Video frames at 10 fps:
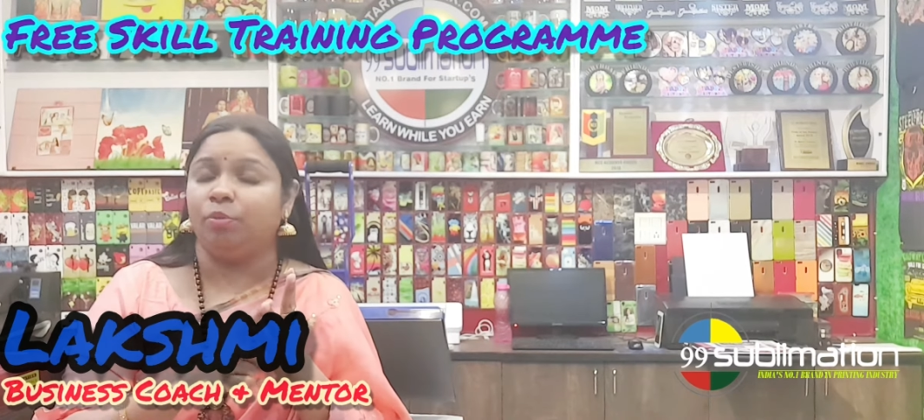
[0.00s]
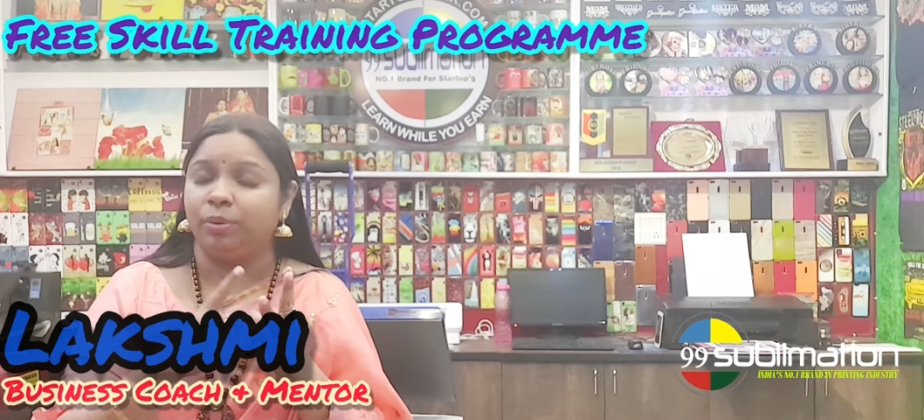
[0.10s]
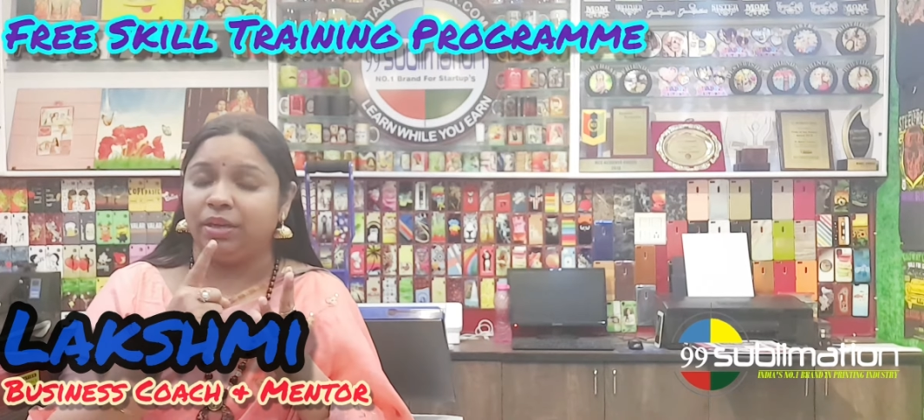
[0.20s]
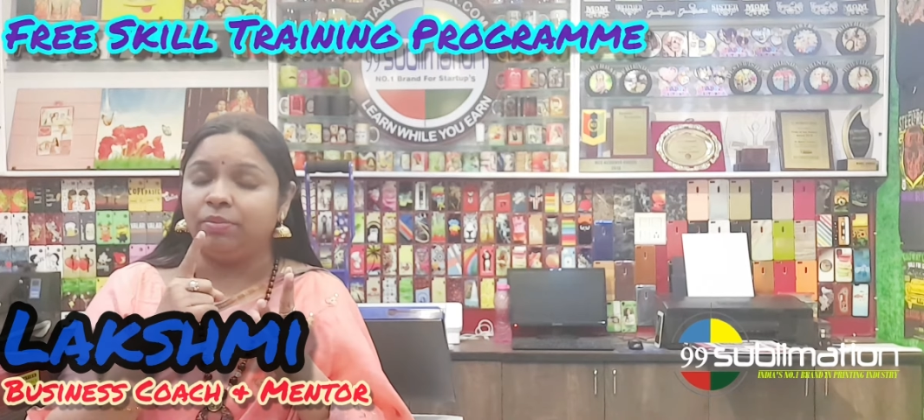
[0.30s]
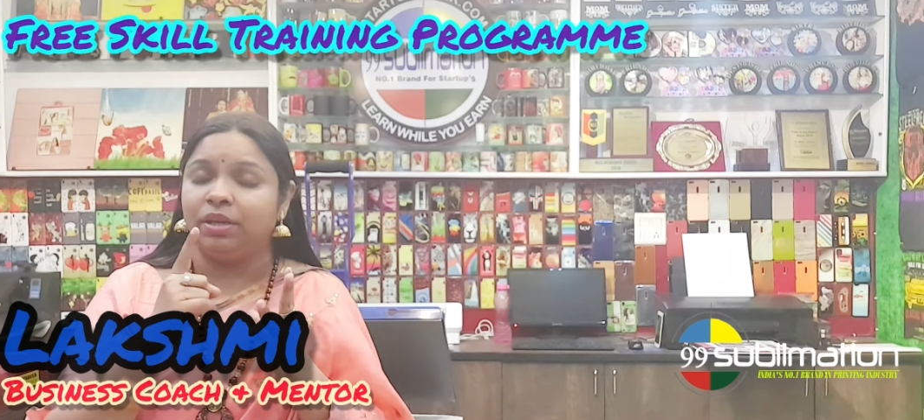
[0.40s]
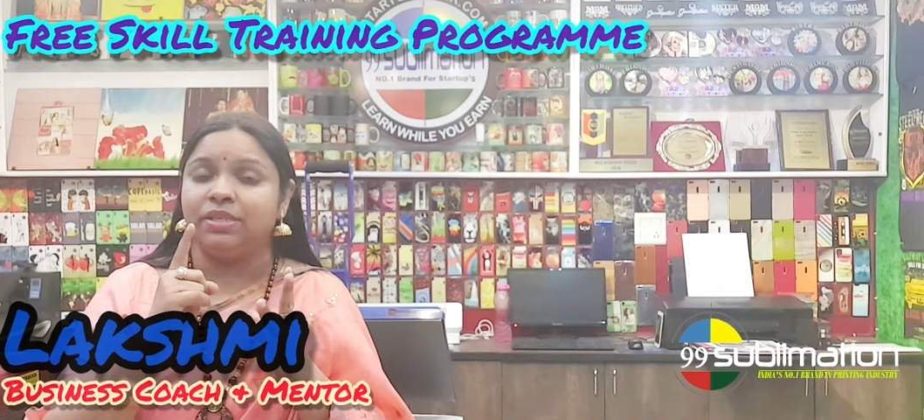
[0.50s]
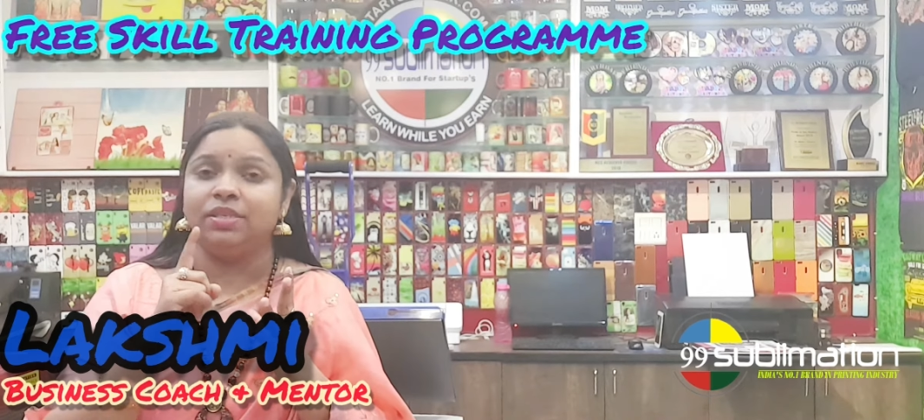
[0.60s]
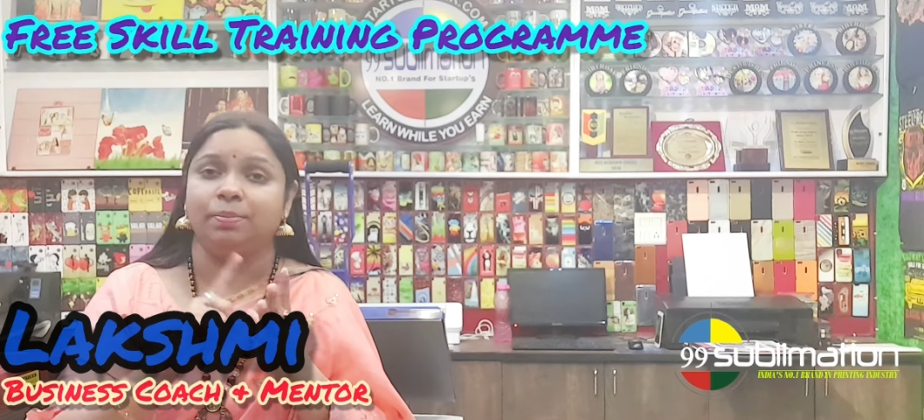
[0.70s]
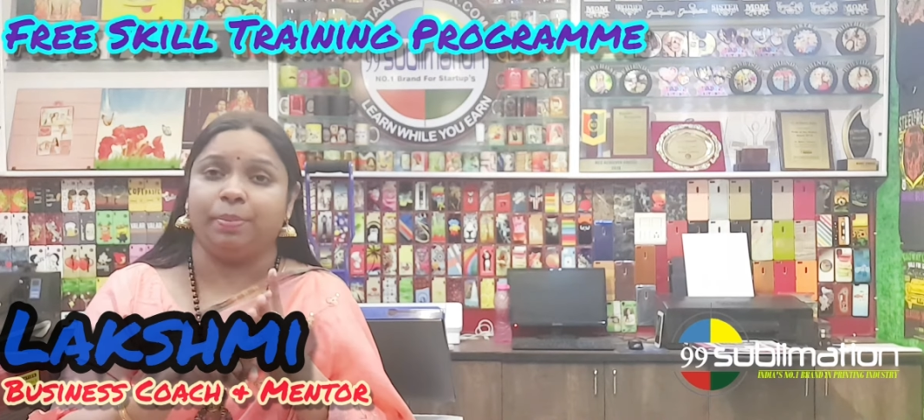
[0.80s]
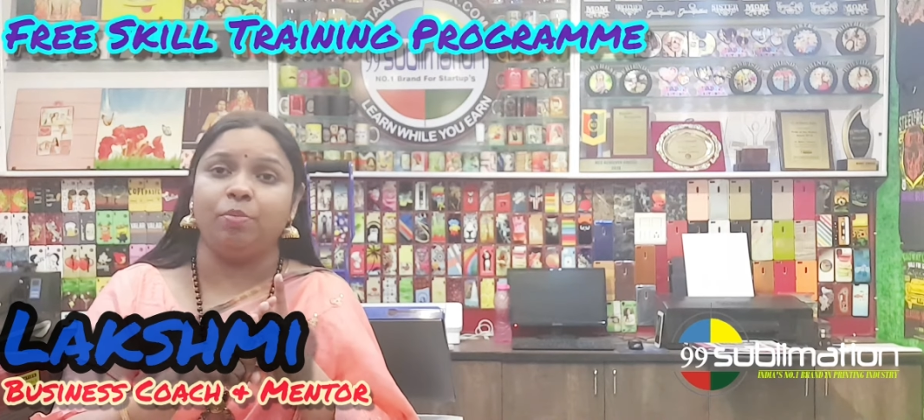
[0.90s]
బీర్ మగ్స్
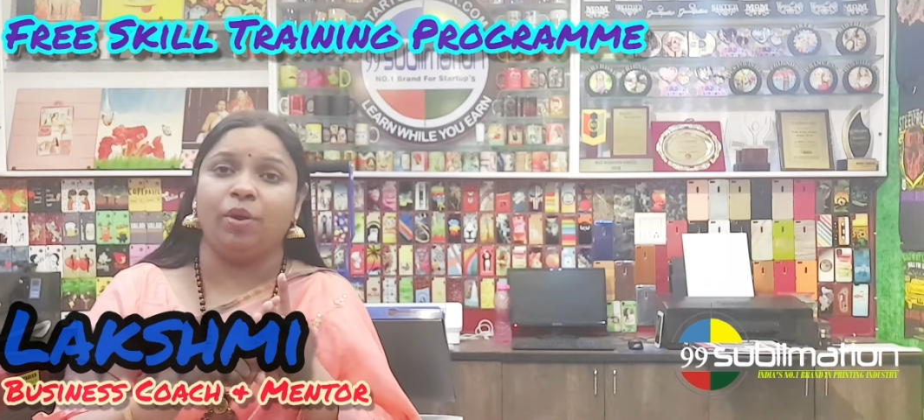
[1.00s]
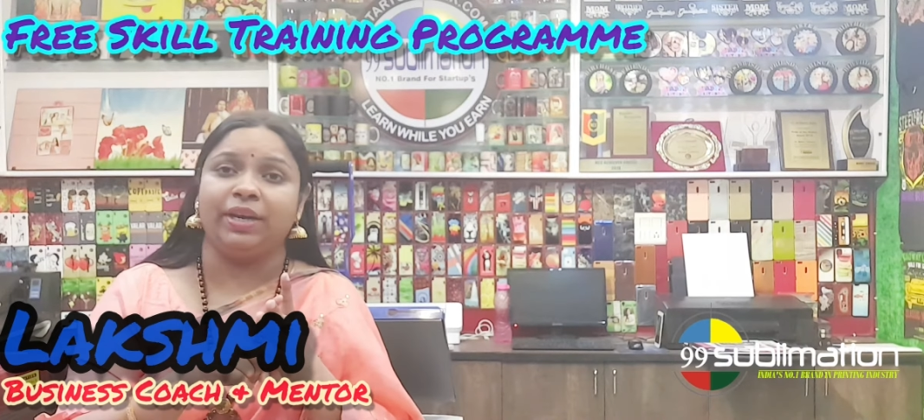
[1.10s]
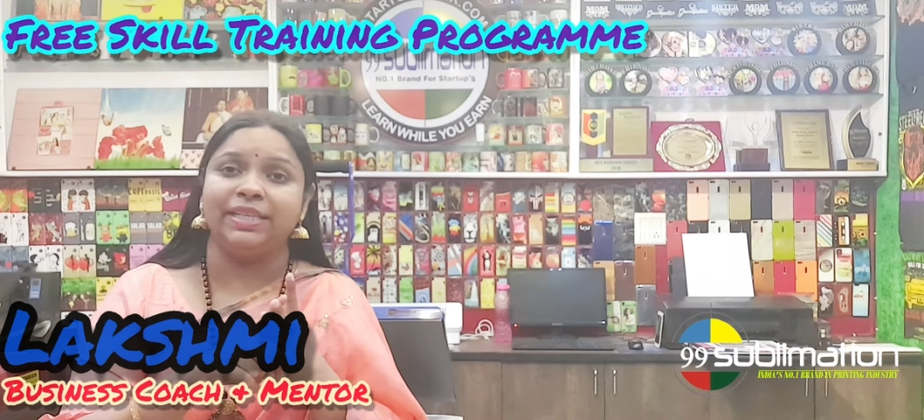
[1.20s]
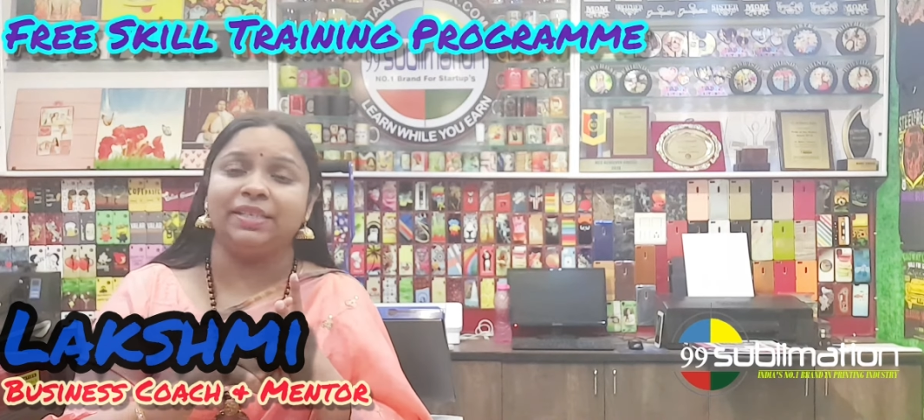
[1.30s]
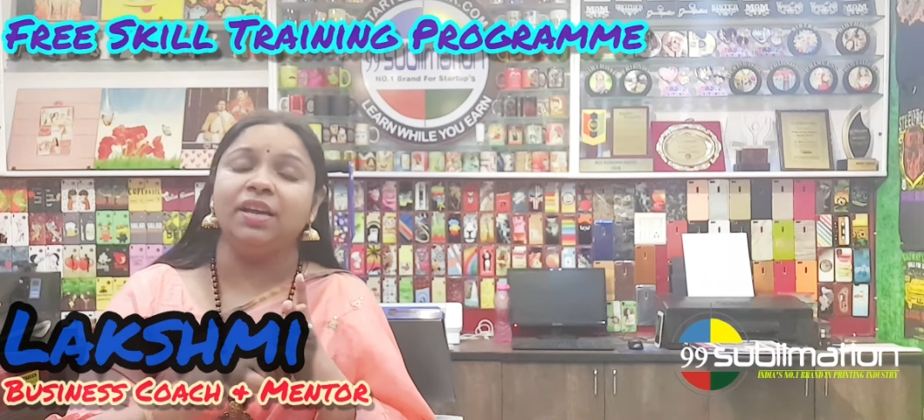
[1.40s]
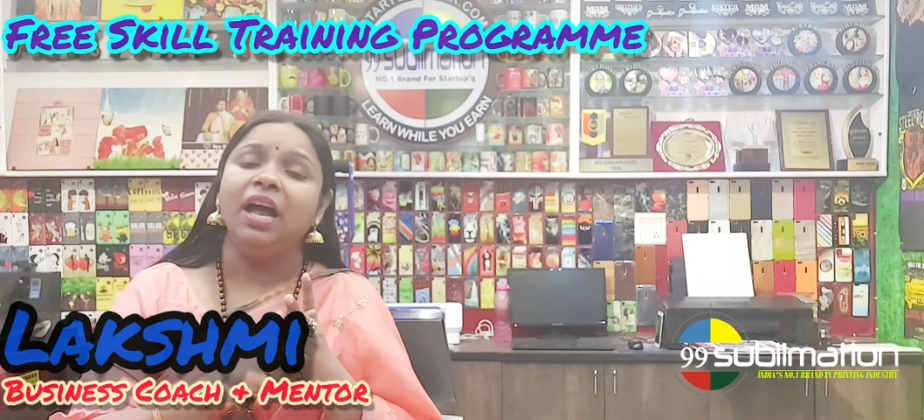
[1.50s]
సిప్పర్ బాటిల్స్